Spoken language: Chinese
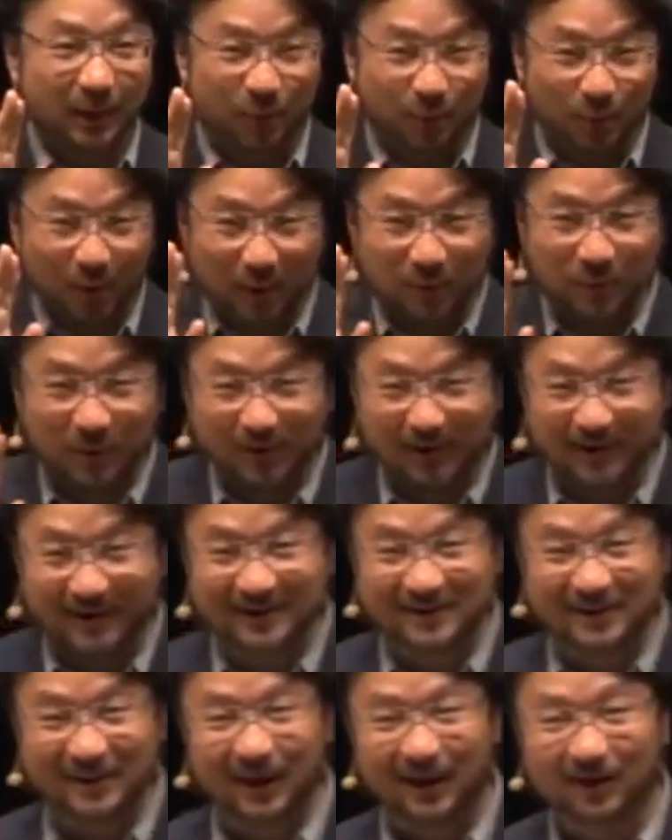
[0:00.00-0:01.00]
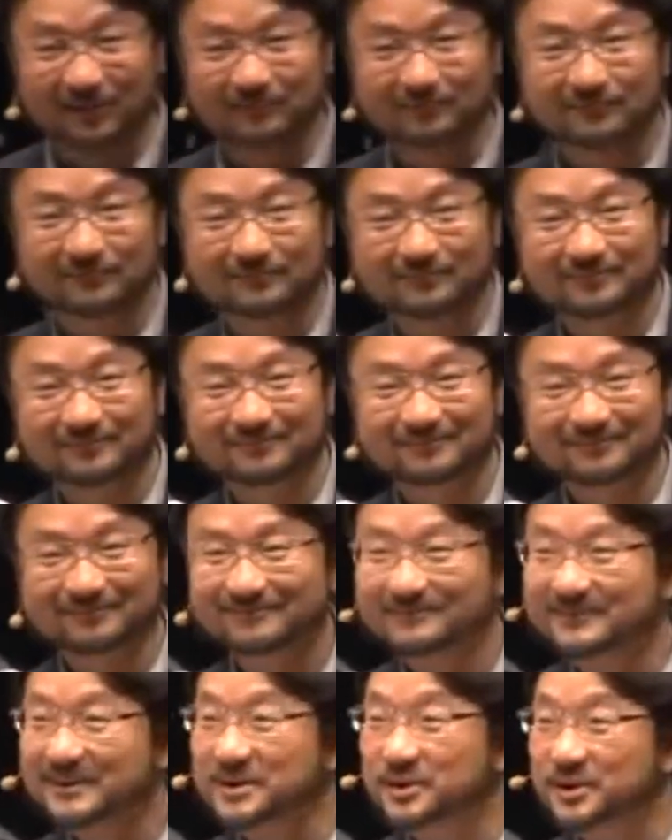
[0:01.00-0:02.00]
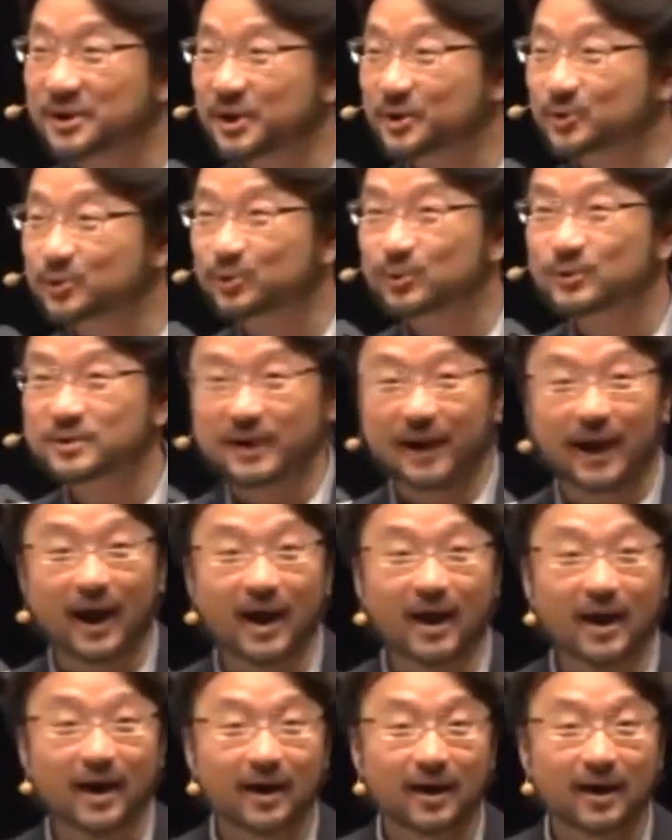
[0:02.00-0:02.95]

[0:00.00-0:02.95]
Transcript: 远远的跟着他，跟着耶稣，谁呀？